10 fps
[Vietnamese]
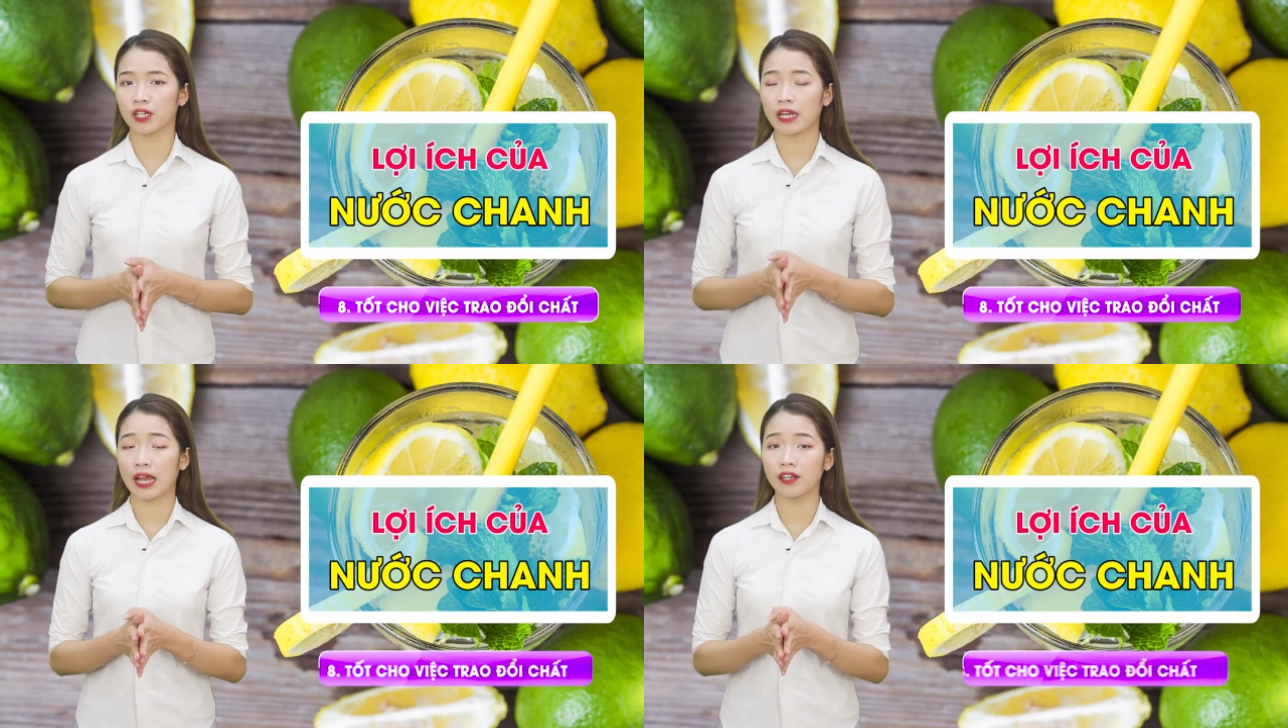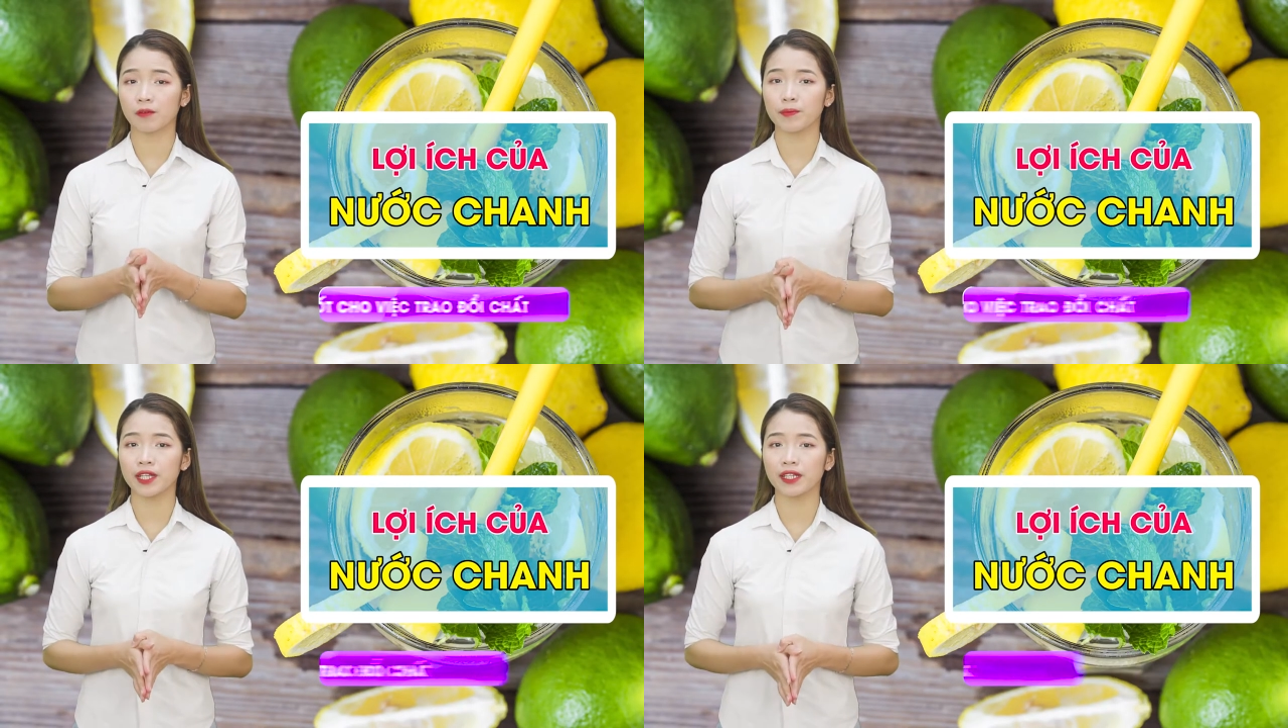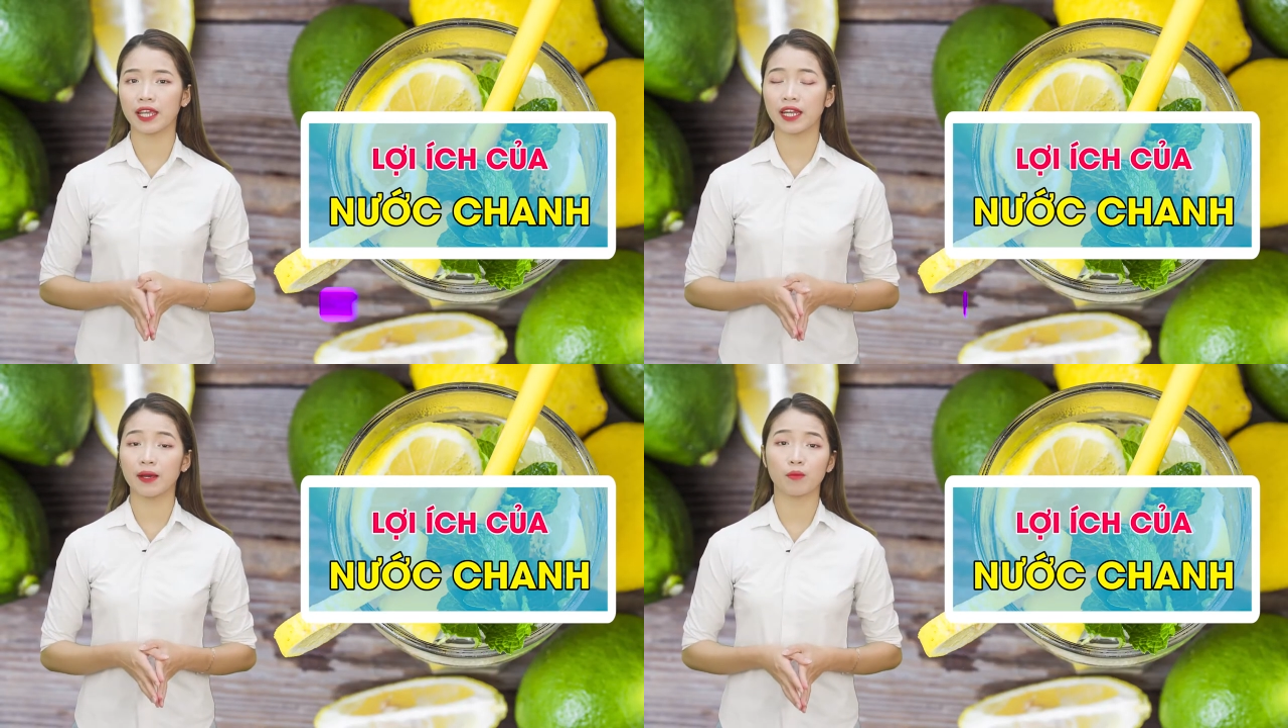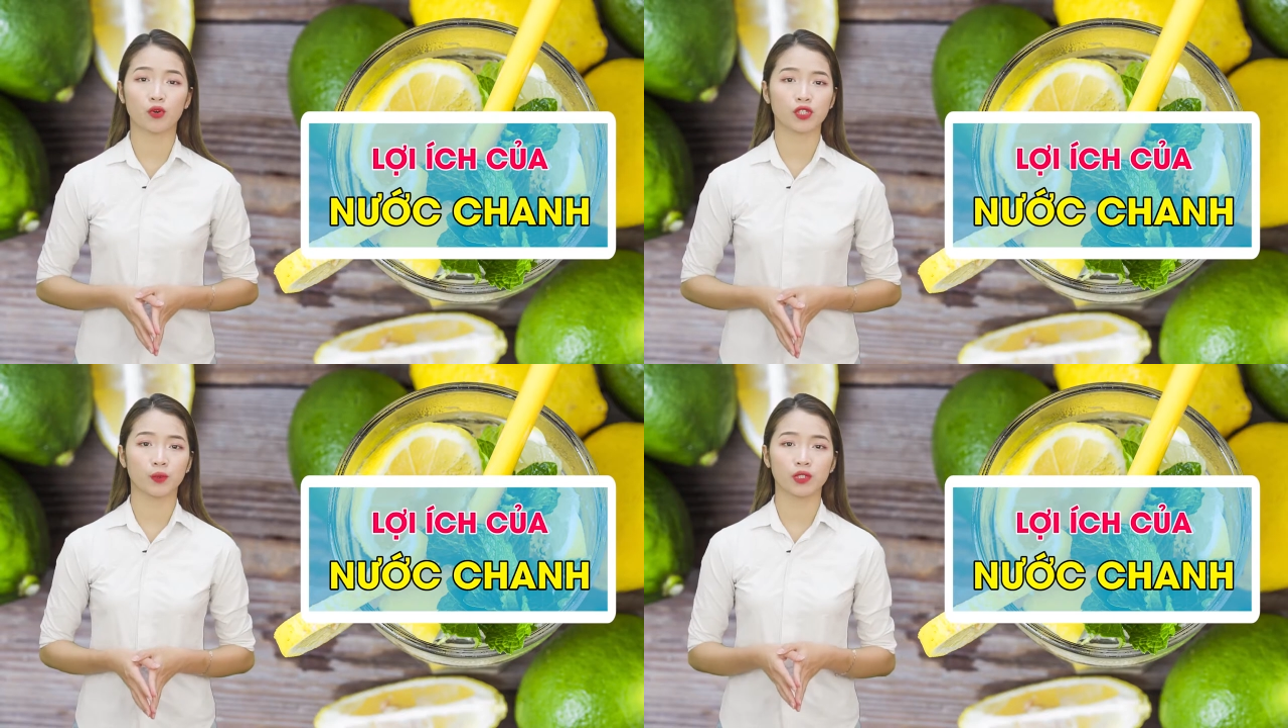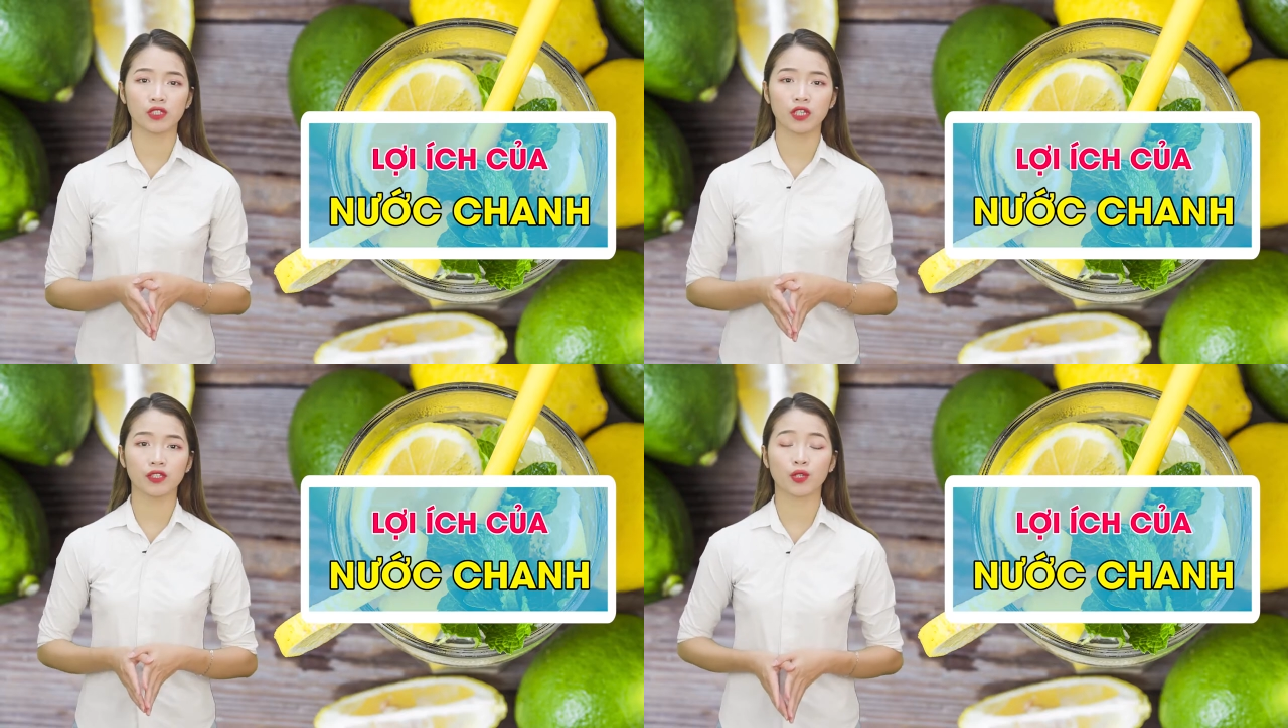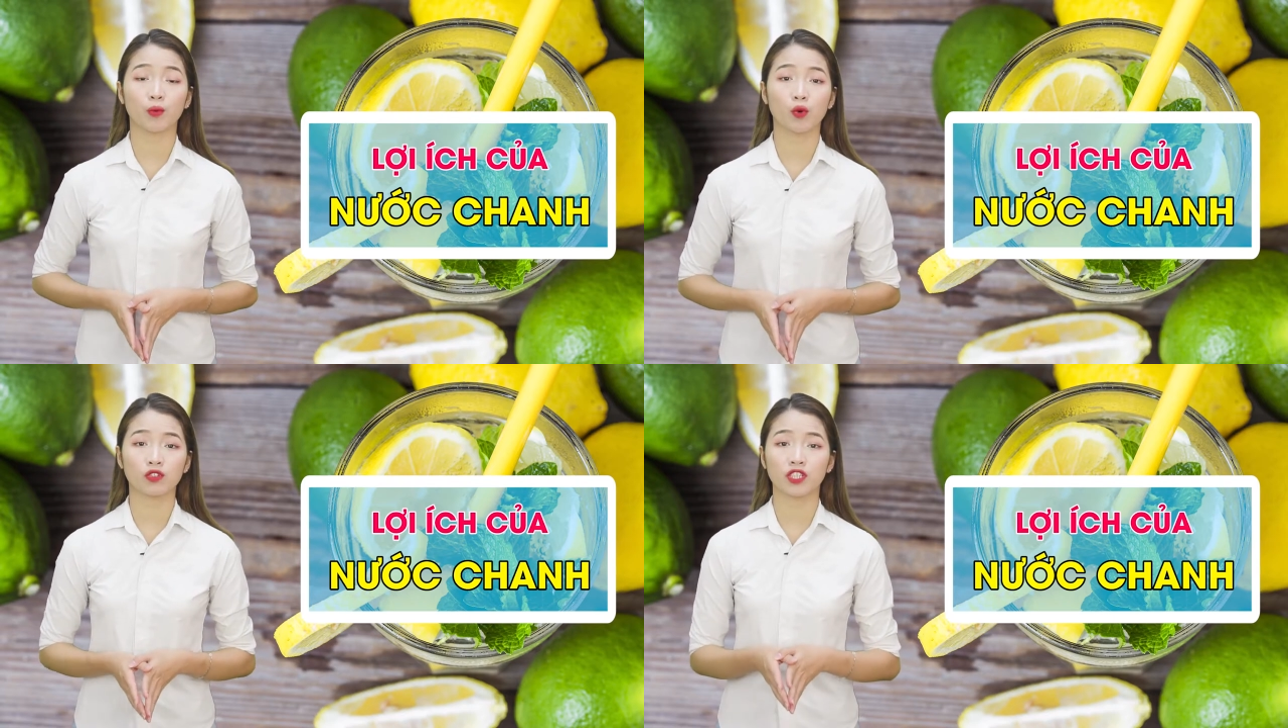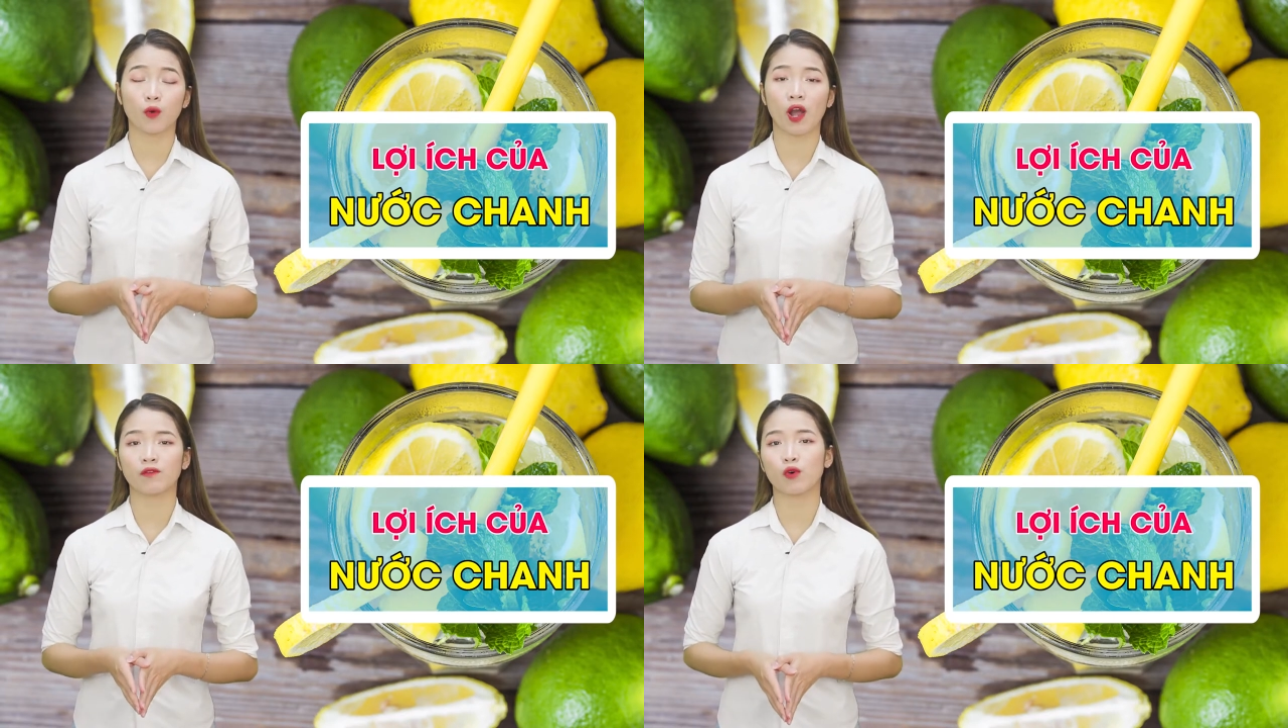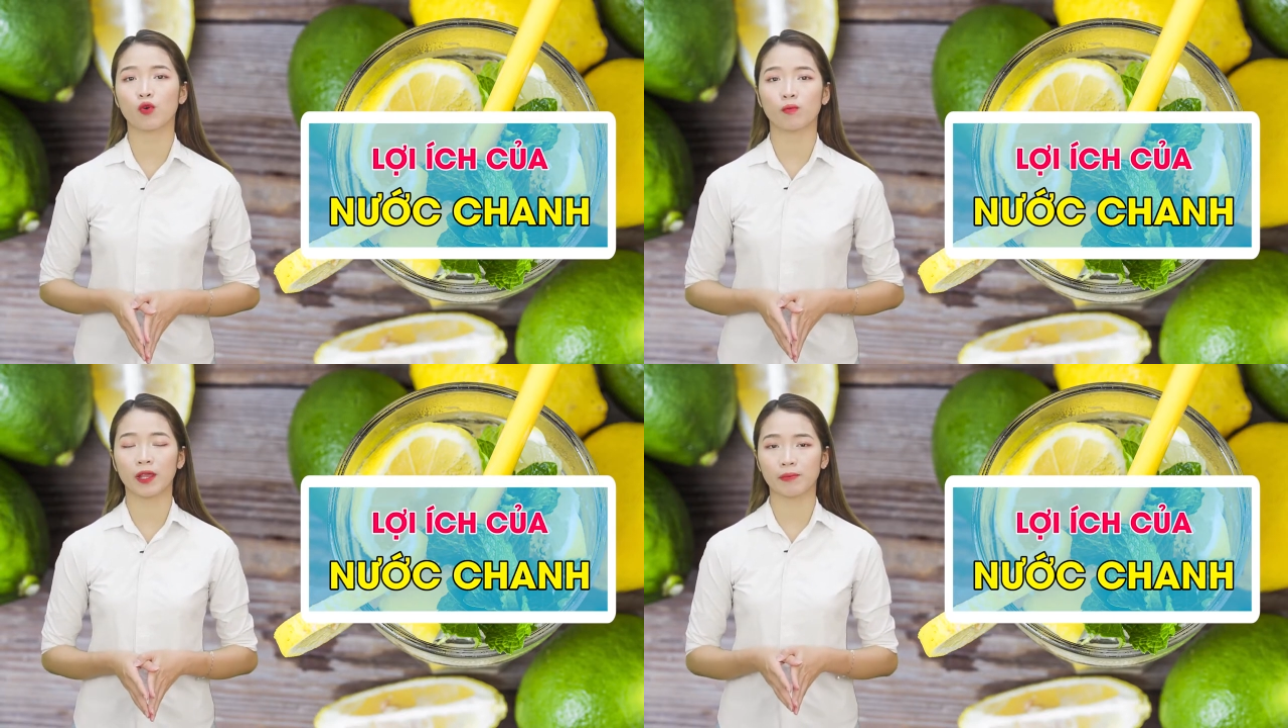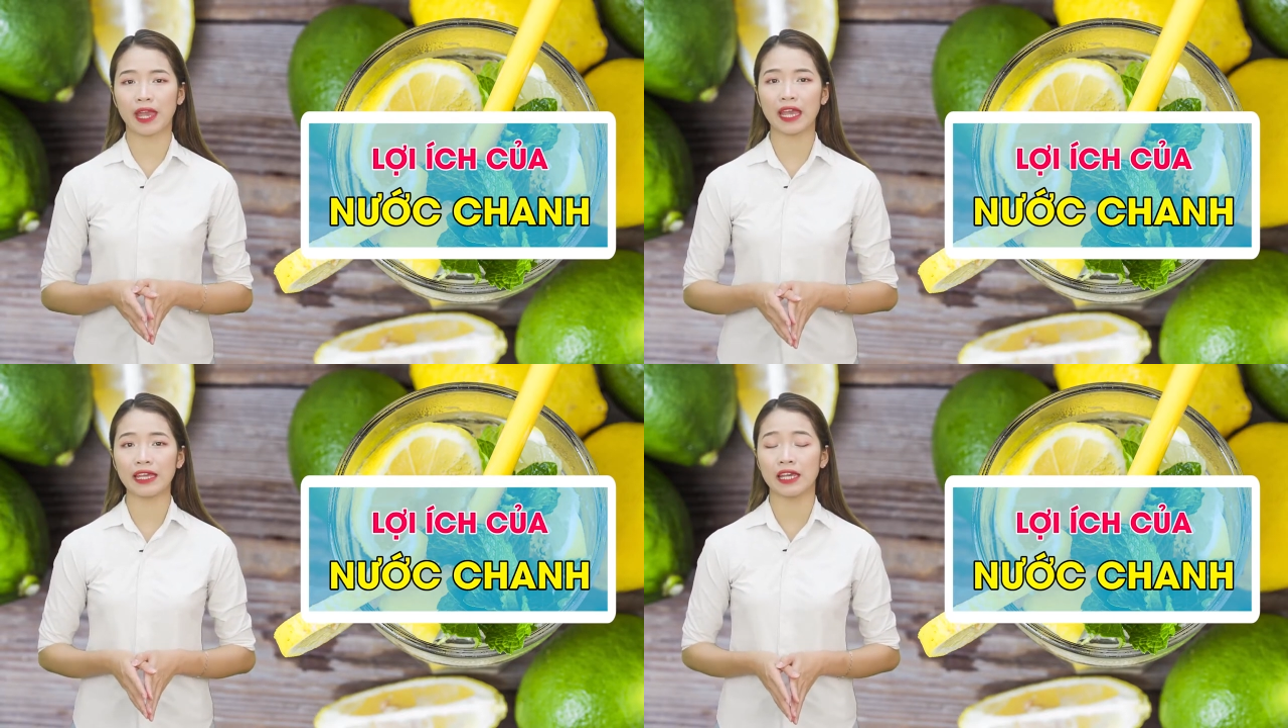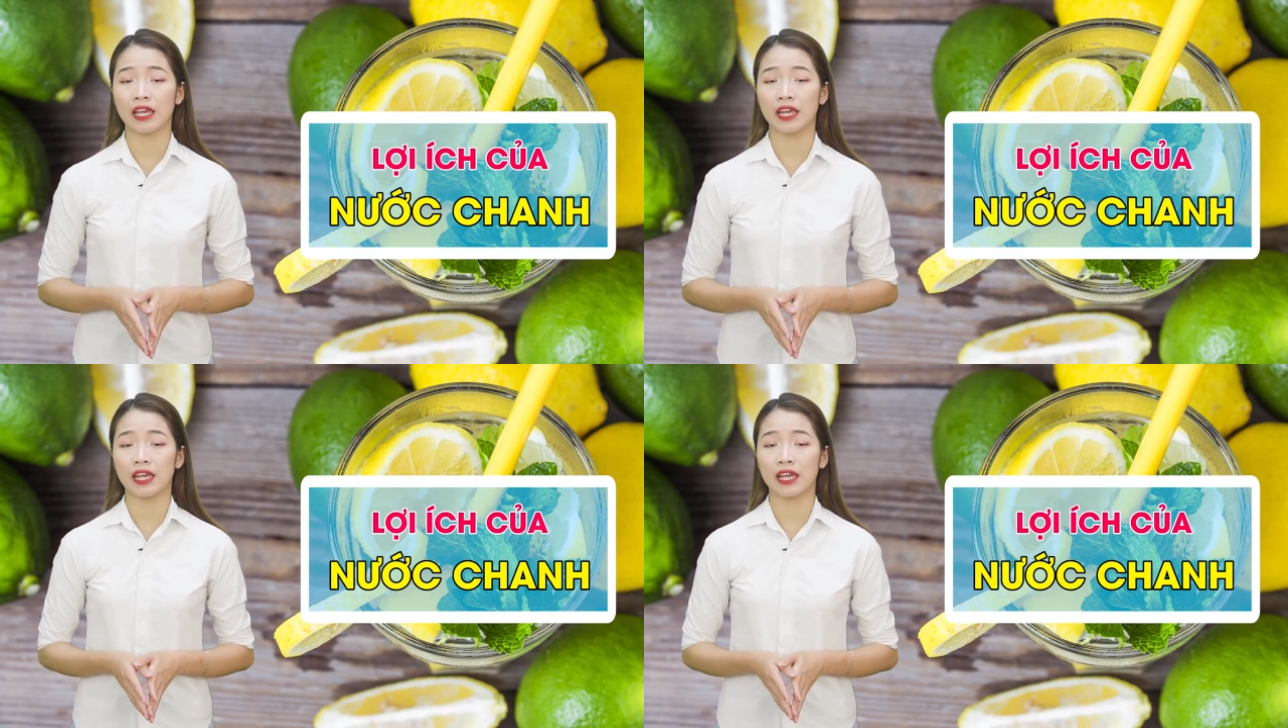đã được biết đến là một trong những chất chống oxy hóa vô cùng mạnh mẽ.